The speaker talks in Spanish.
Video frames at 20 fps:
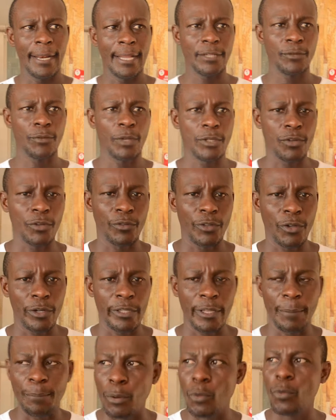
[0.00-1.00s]
la situación de
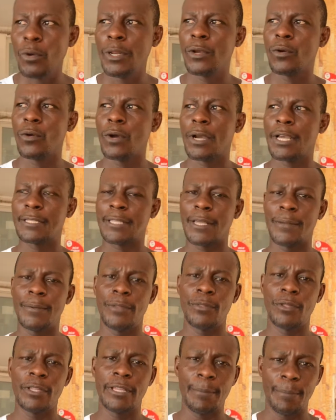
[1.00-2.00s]
orden público que está
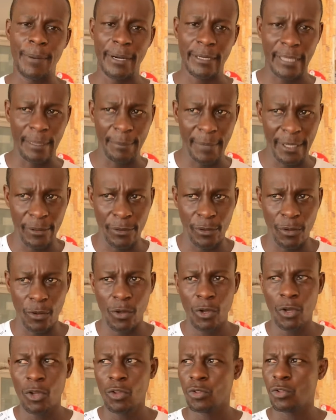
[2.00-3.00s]
viendo el
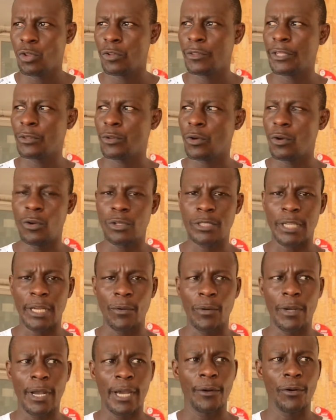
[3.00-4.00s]
departamento, donde todos los
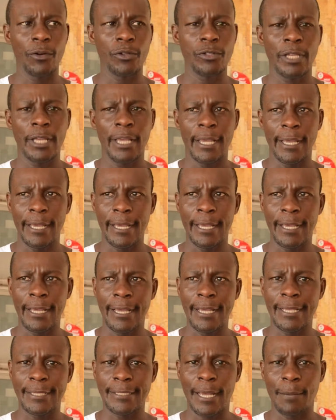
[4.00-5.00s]
araucanos
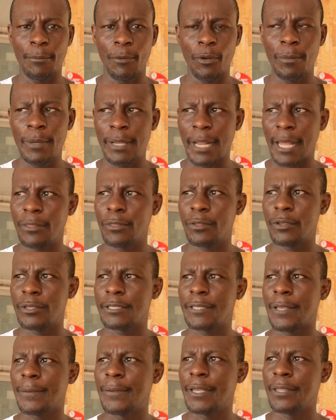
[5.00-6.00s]
eh, estamos mirando,
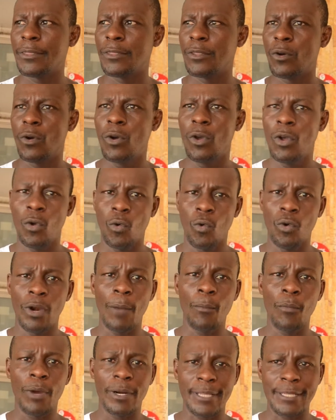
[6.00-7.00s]
se está viendo
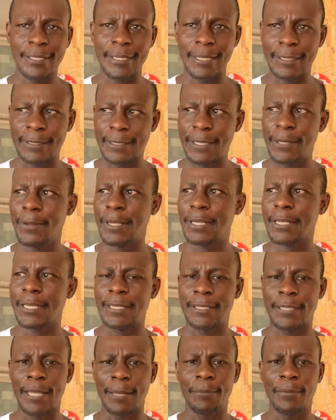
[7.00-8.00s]
unas muertes selectivas que
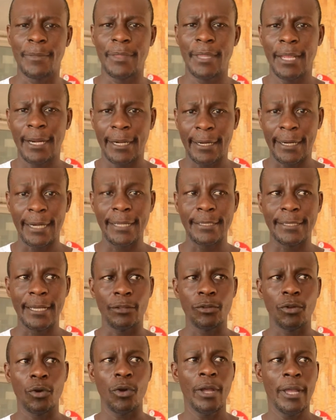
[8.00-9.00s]
se están
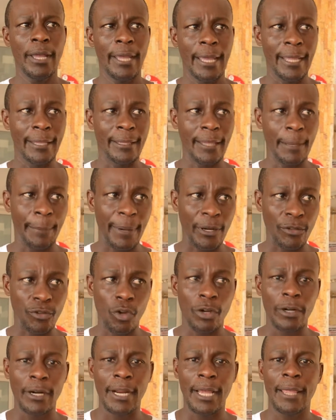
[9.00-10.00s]
realizando entre
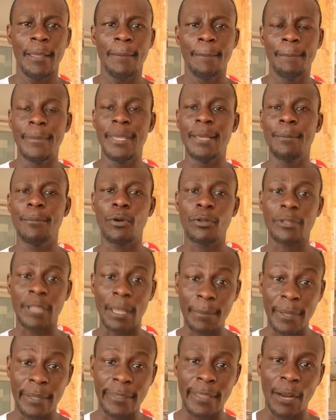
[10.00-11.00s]
personas, miembros
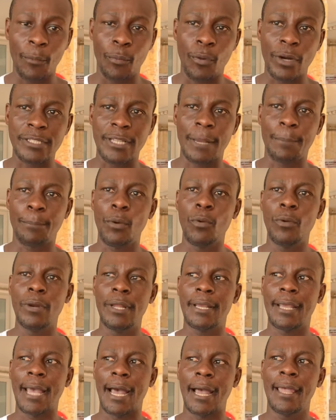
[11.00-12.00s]
también de la fuerza
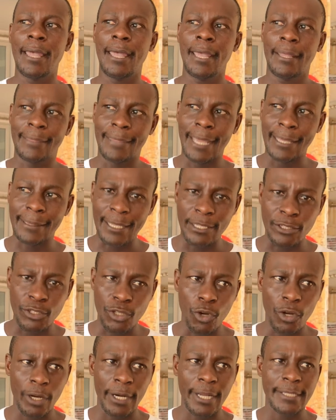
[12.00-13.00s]
pública,
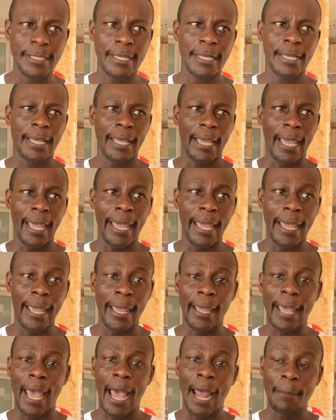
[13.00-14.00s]
detenciones
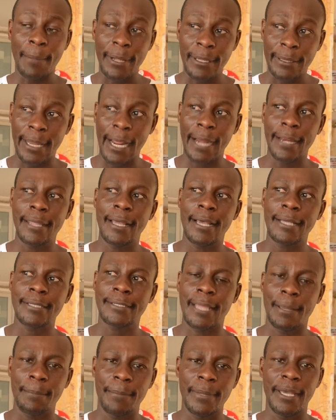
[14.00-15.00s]
eh,
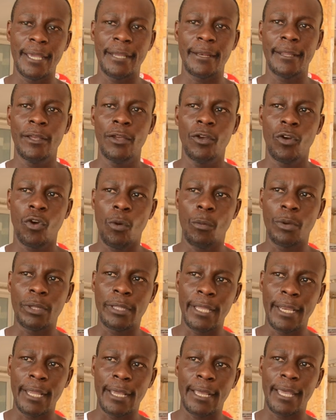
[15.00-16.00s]
arbitrarias también como
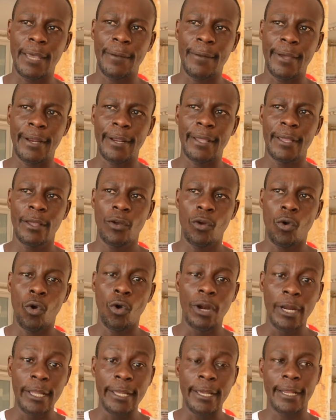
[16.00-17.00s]
tiene que ver
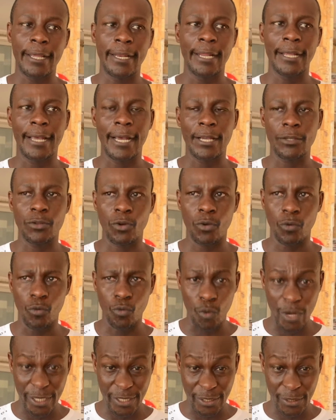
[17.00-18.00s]
con líderes en el caso
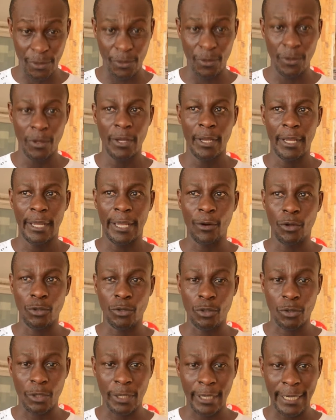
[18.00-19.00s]
nuestro, eh,
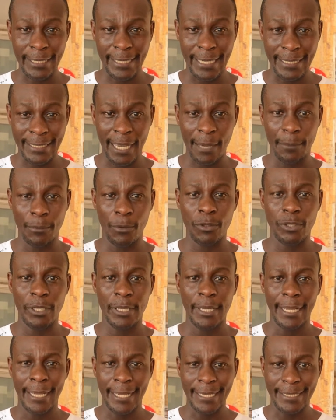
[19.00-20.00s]
nosotros rechazamos
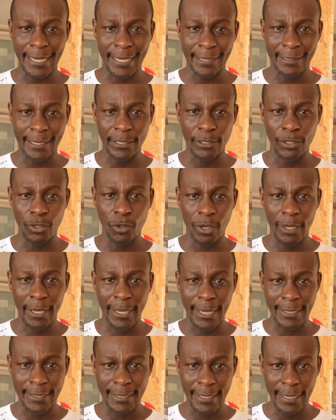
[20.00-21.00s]
esa detención
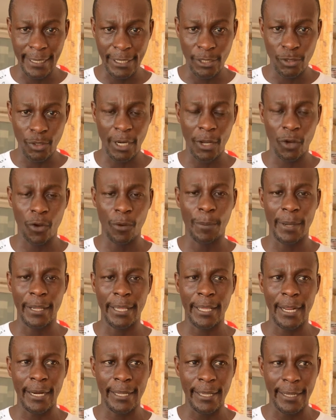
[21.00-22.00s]
que se le hizo a la
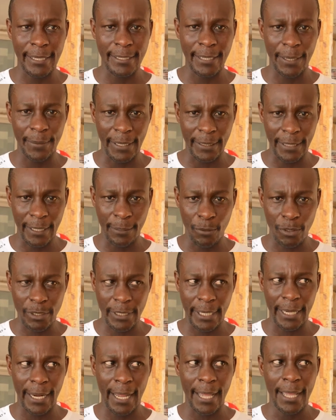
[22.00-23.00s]
compañera lideresa Beatriz
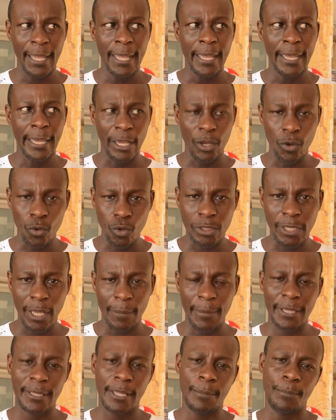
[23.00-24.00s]
Mosquera,
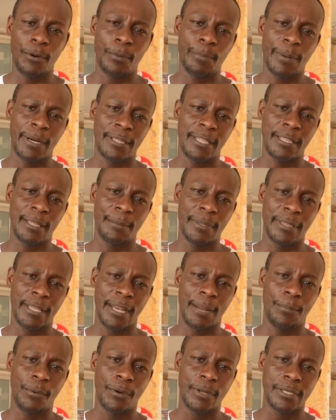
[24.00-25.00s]
injustamente por parte también
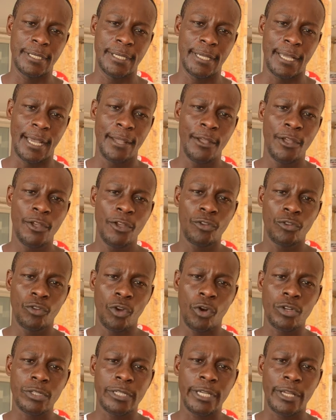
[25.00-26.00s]
de la policía.
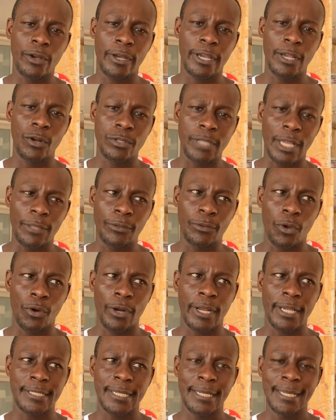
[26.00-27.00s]
Yo considero que los
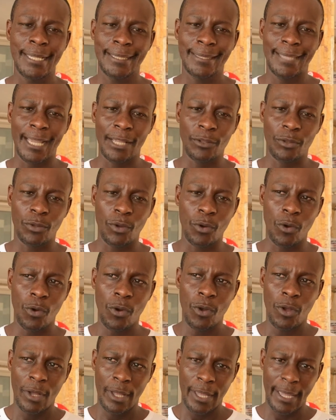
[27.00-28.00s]
actores, tanto
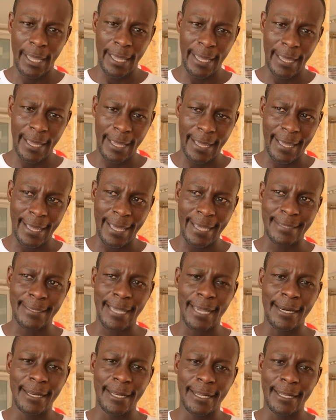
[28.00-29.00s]
eh, que
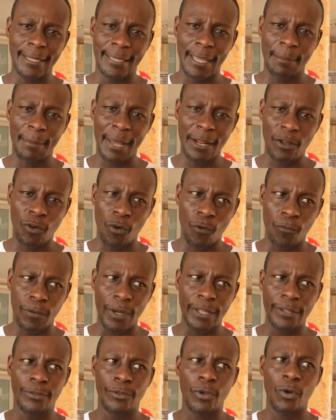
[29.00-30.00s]
están en el tema del
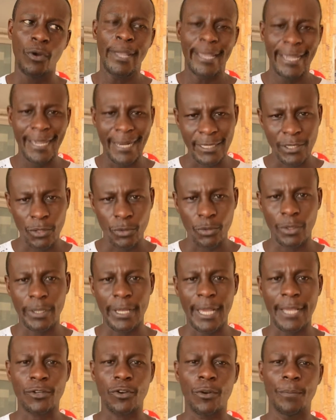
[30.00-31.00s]
conflicto y las
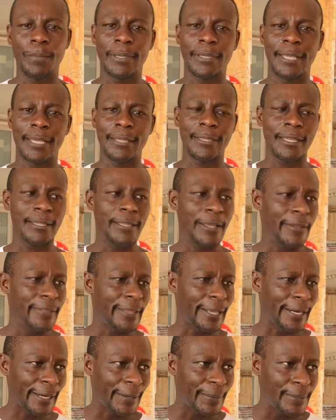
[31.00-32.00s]
autoridades competentes deben
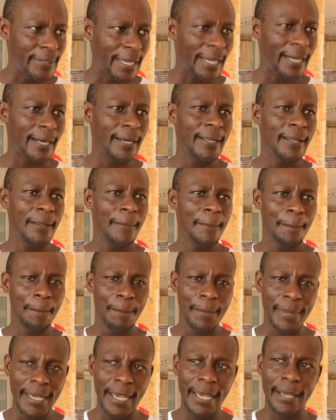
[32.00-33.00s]
de revisar
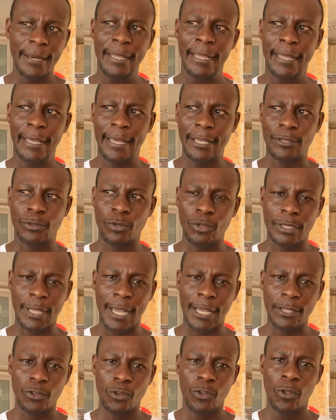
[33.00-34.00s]
bien estos
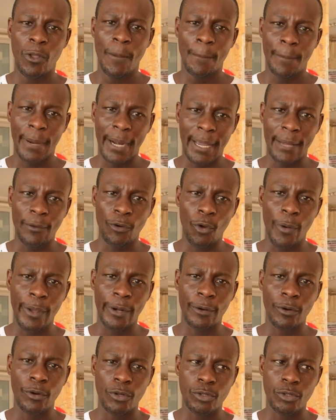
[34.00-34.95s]
casos para no vernos